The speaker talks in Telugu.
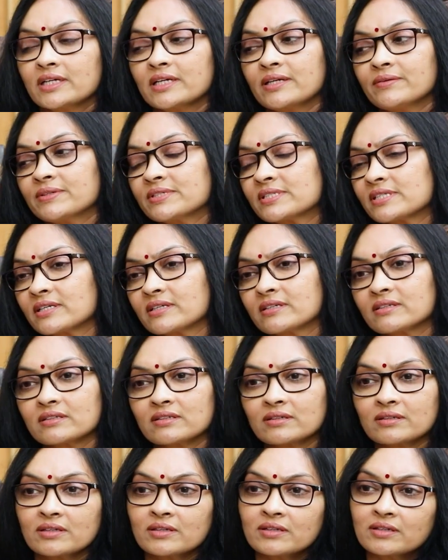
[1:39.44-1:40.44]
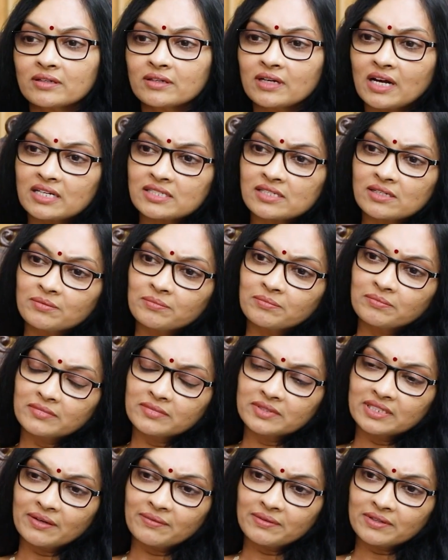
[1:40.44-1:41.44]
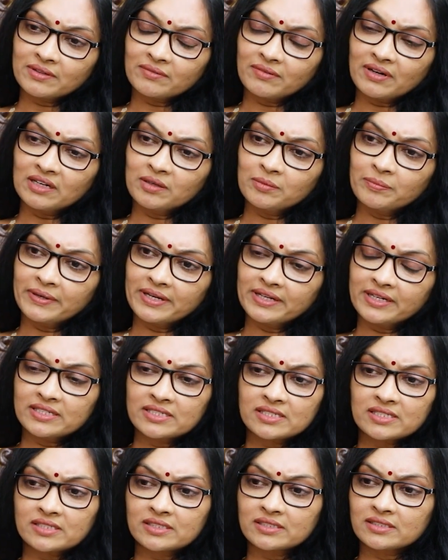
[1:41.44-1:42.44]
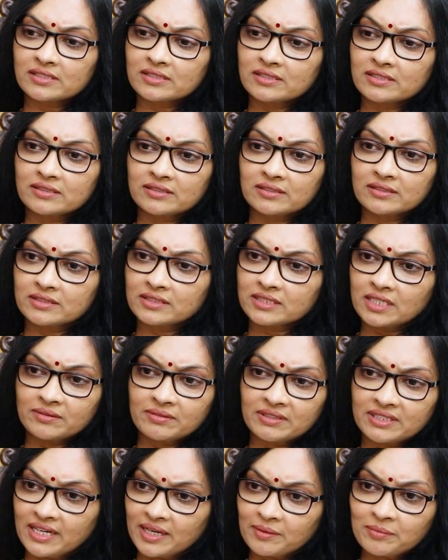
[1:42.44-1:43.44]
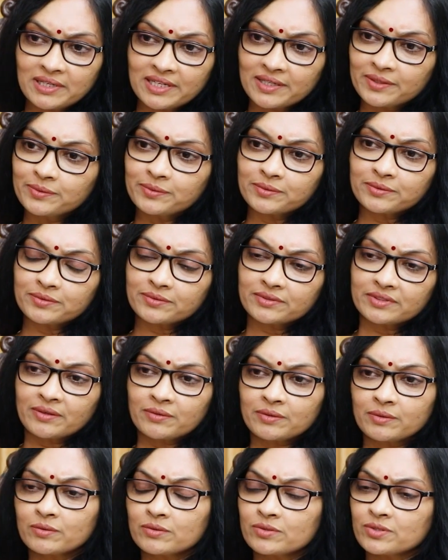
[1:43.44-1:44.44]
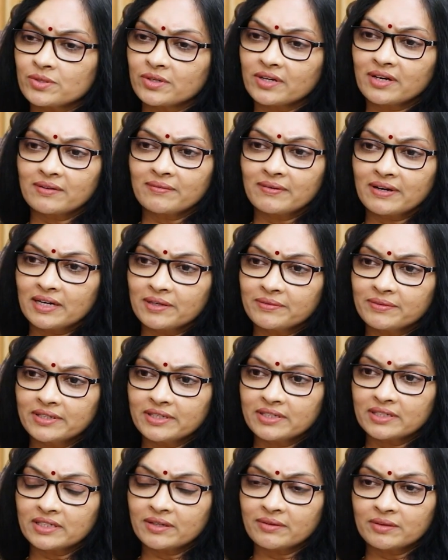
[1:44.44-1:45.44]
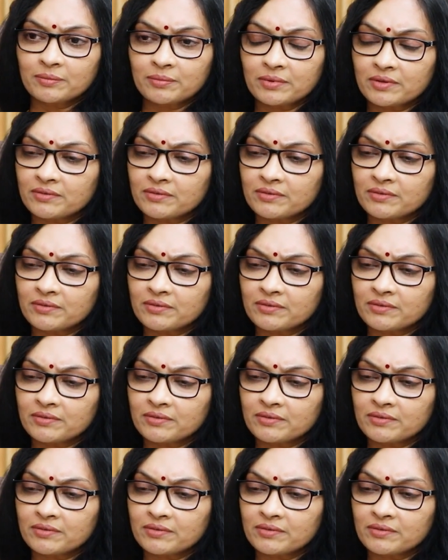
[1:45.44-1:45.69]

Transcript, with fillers: ఏమిటి సార్ అసలు ఎవరికి వాళ్ళు పేరెంట్స్ చదివే టైం లేదు ఎవరి ఉద్యోగాలు వాళ్ళవి ఎవరి